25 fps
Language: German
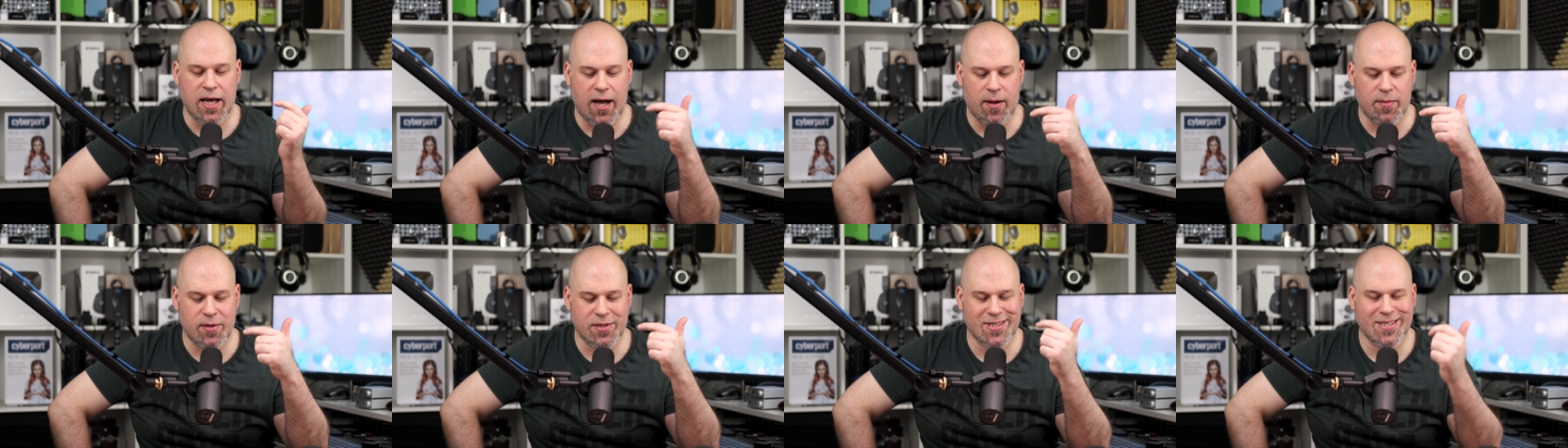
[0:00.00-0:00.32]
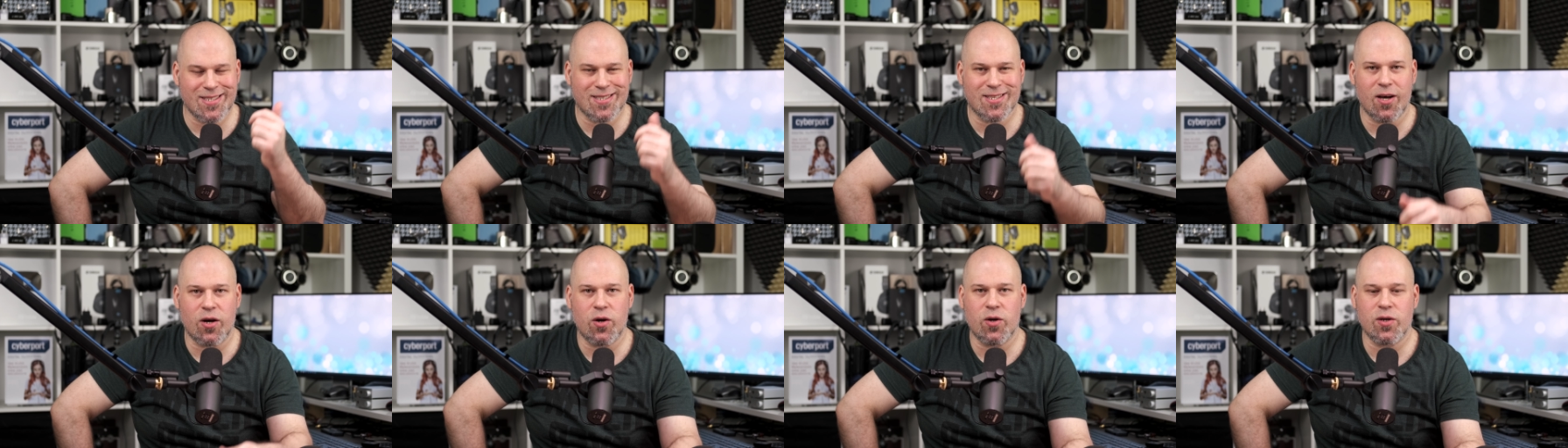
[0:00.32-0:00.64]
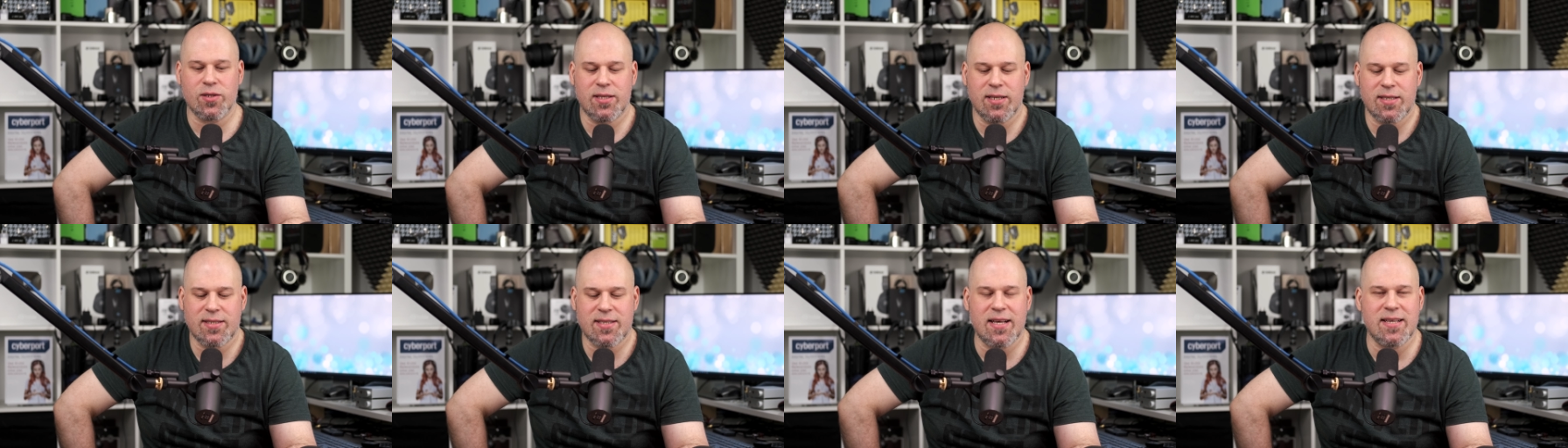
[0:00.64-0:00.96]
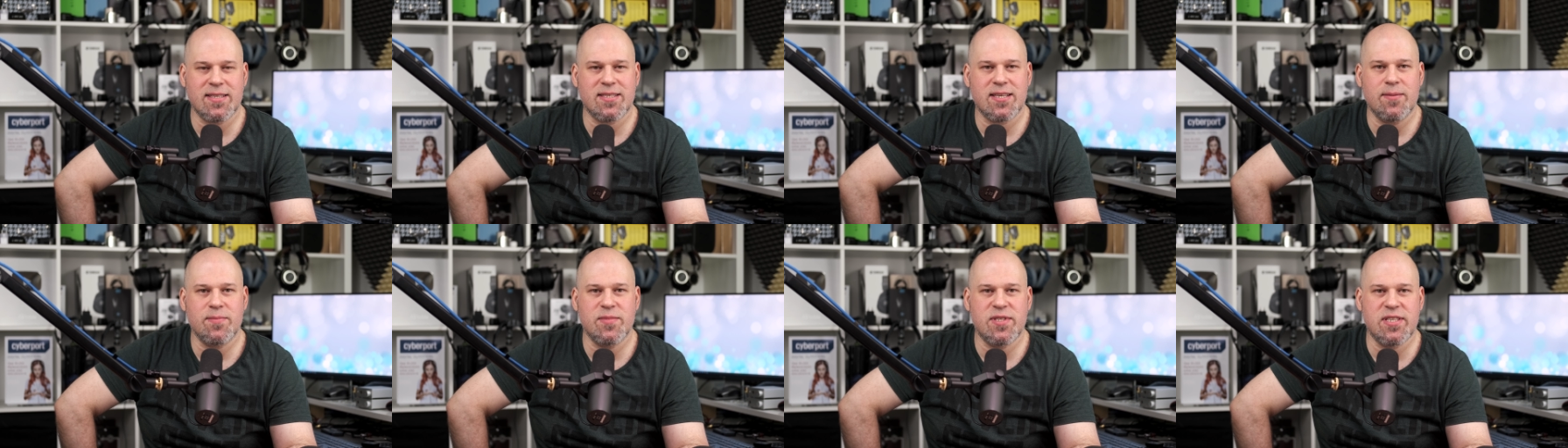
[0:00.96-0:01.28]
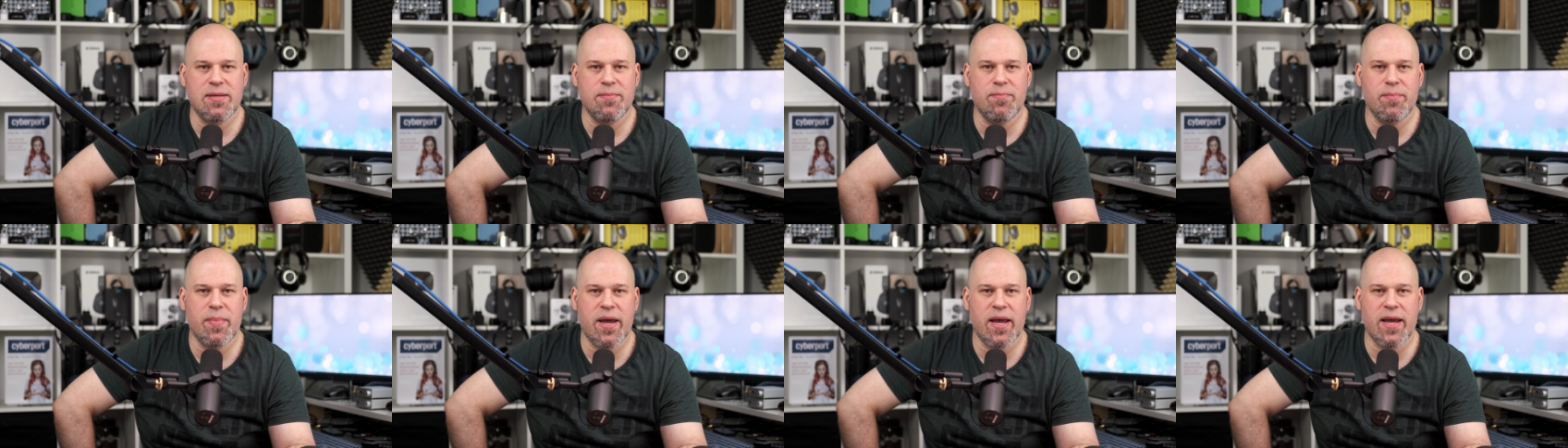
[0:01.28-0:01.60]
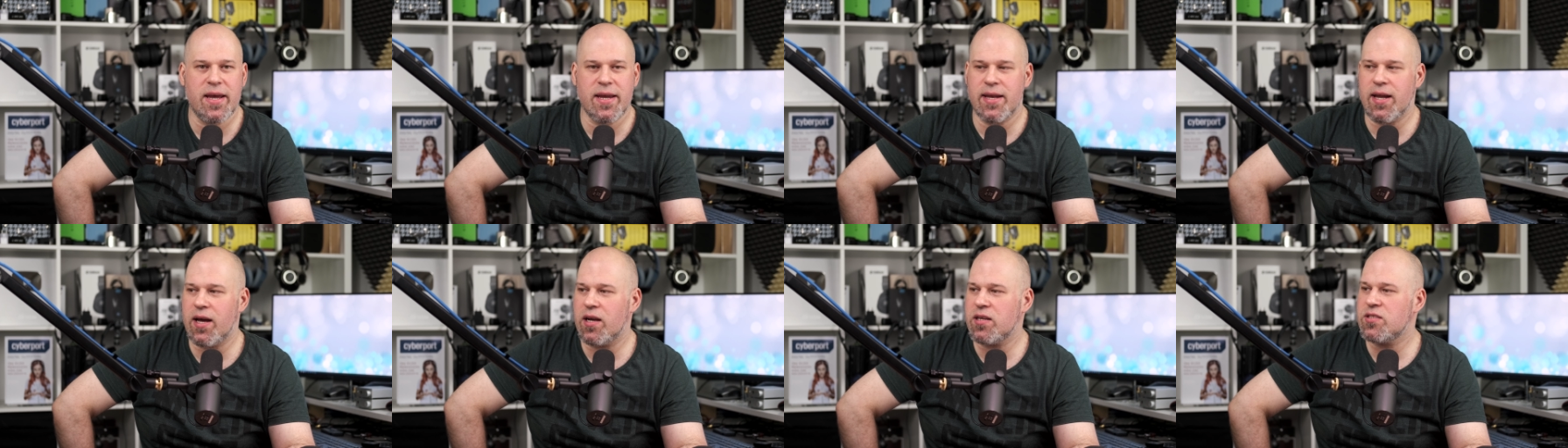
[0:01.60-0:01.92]
da haben wir es jetzt auch, das SM7B
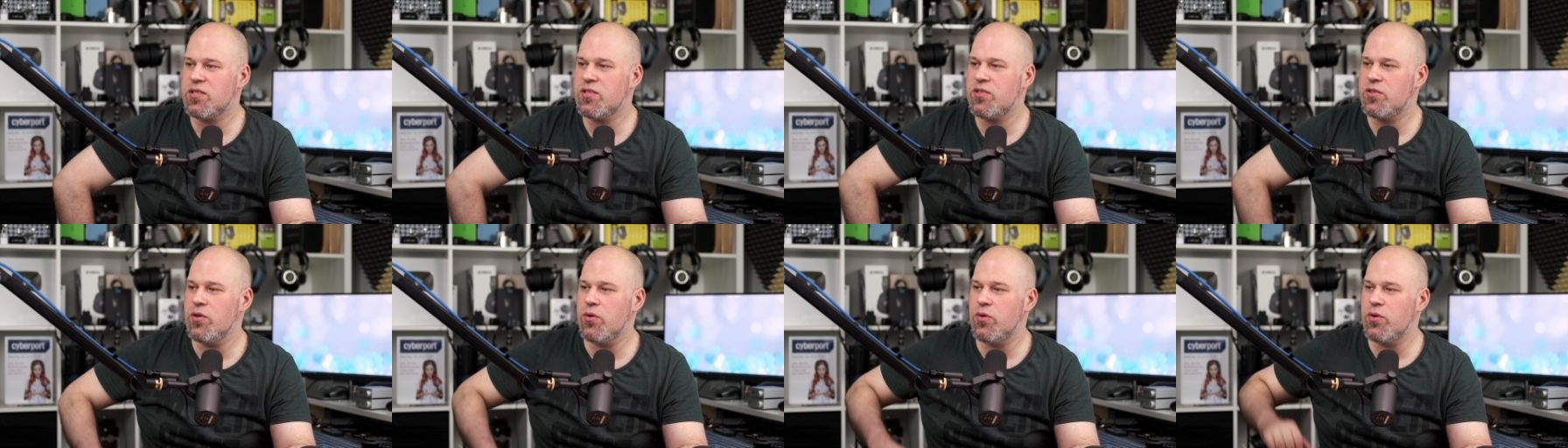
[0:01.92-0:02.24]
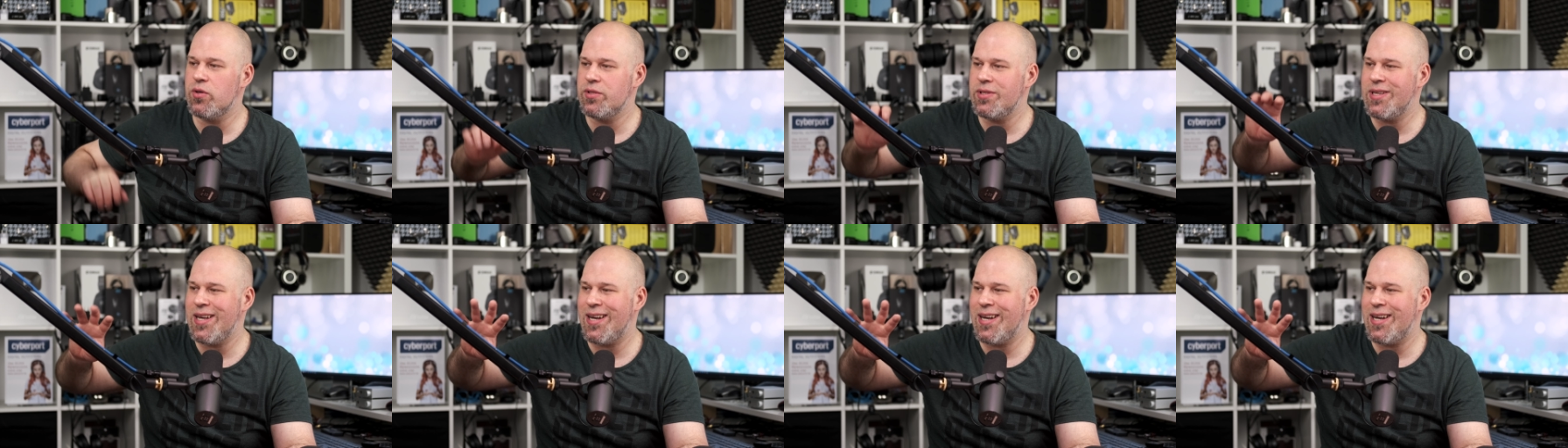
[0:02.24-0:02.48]
in Aktion.